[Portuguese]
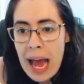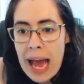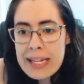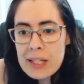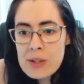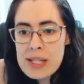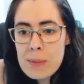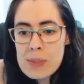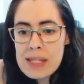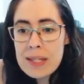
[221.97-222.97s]
Aqui nós
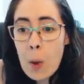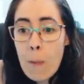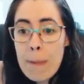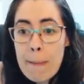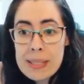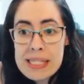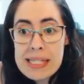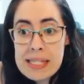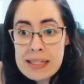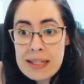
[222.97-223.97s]
temos então uma
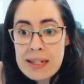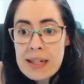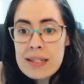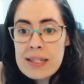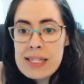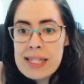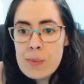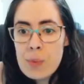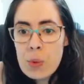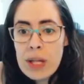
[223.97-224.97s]
piscina que
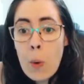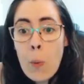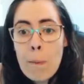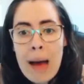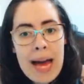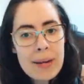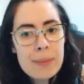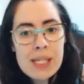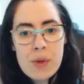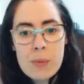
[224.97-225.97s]
simula o mar,
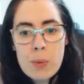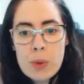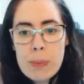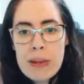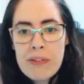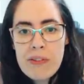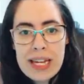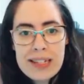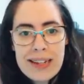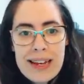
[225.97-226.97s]
mas foi muito bem
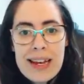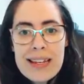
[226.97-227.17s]
feita.